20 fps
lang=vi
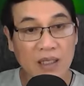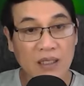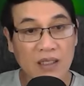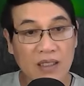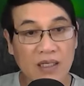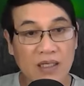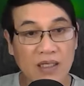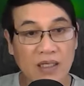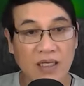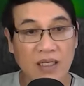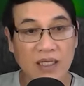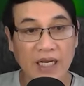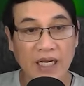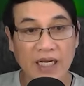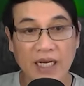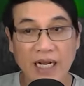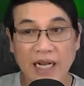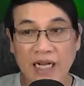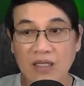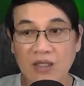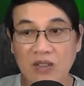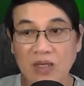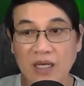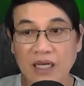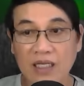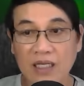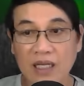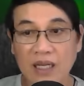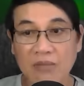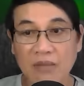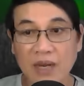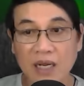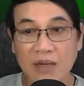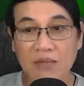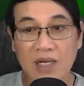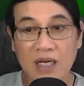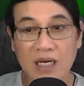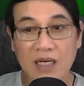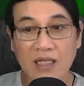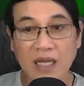nhưng lần này gắn cho anh cái mác
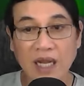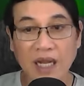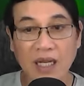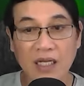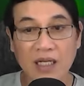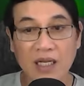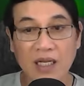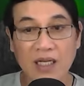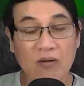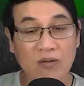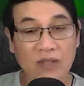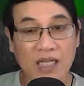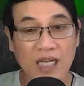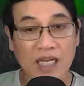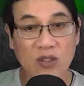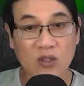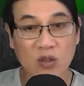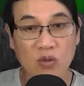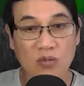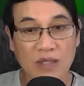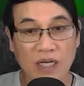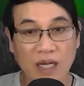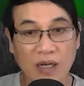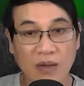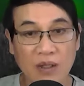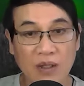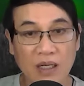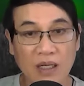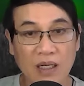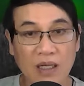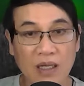biến thái thì không sai chút nào.